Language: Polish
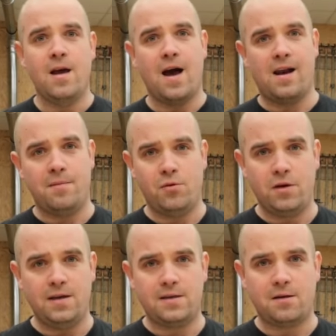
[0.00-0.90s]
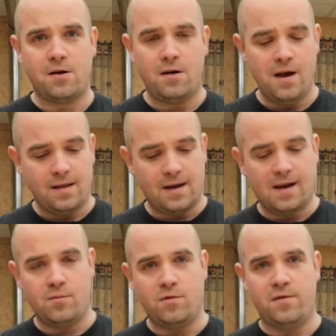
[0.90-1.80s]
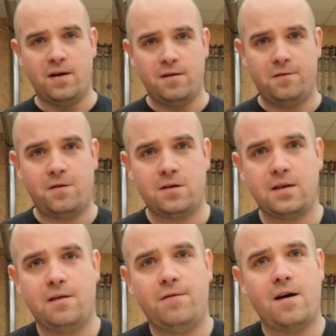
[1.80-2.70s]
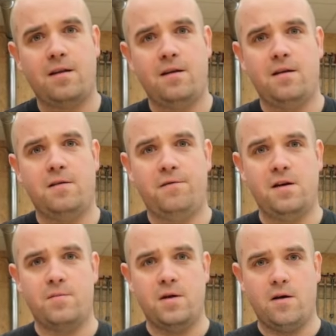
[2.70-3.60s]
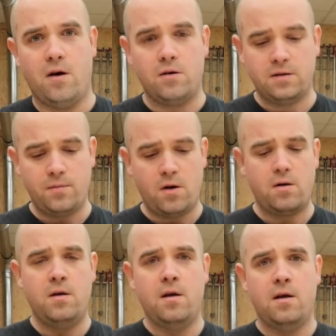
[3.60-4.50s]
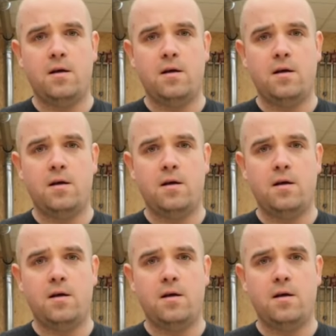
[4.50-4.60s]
ale póki co, tak jak mówię, wosk twardy firmy Osmo,